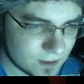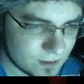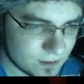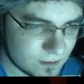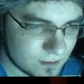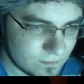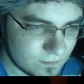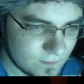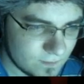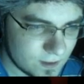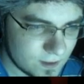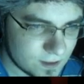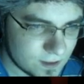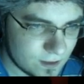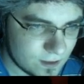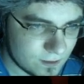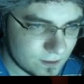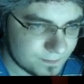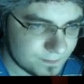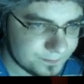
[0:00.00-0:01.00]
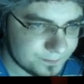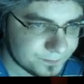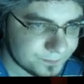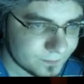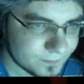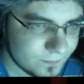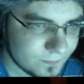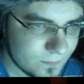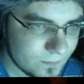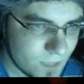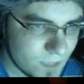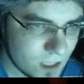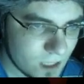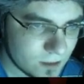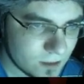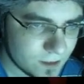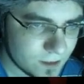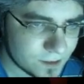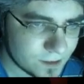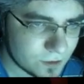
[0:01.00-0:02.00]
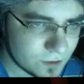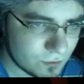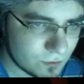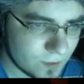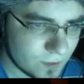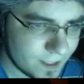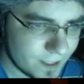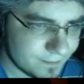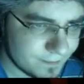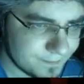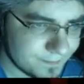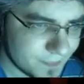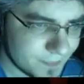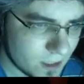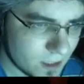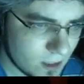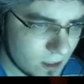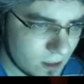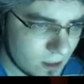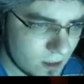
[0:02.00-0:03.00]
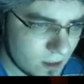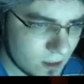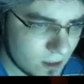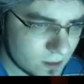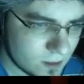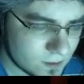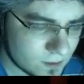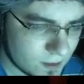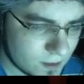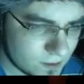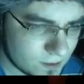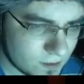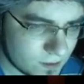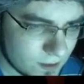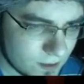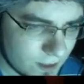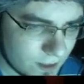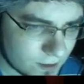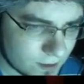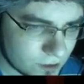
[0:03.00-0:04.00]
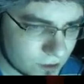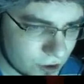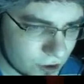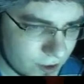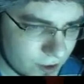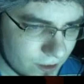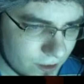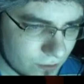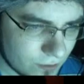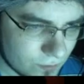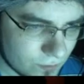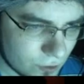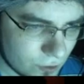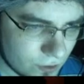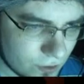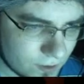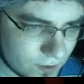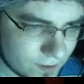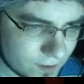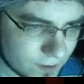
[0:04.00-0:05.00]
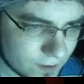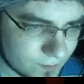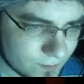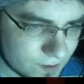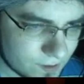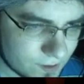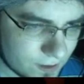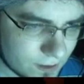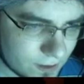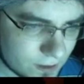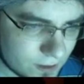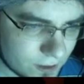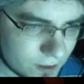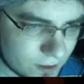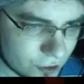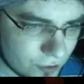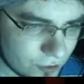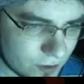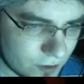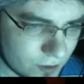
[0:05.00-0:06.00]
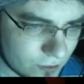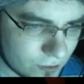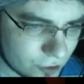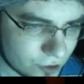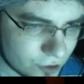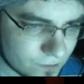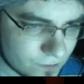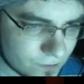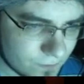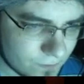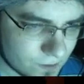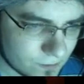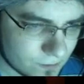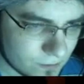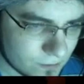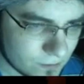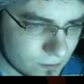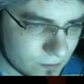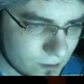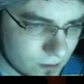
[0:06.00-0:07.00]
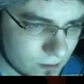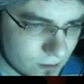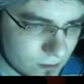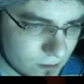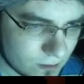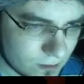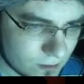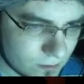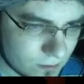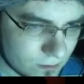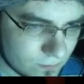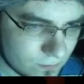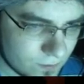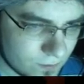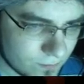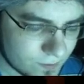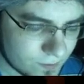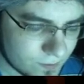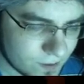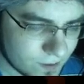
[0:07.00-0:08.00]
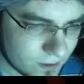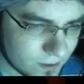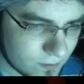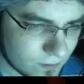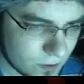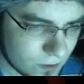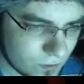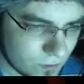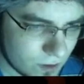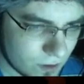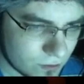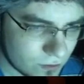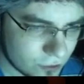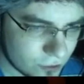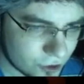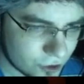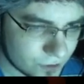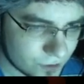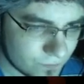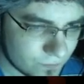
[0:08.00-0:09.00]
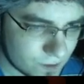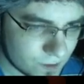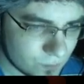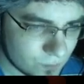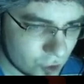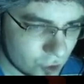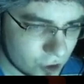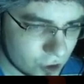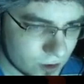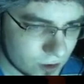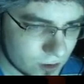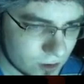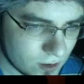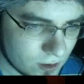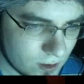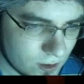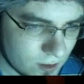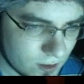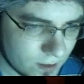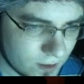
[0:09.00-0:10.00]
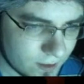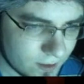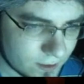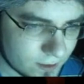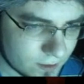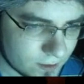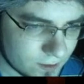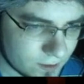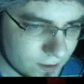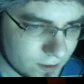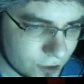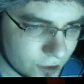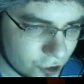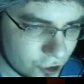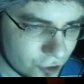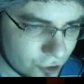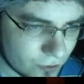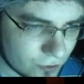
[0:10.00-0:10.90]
Весело. 300 рублей. Здравствуйте, Илья. К сожалению, много где написать не хочу, а хочется воз... А, написать не могу, а хочется. Возможно ли это где еще?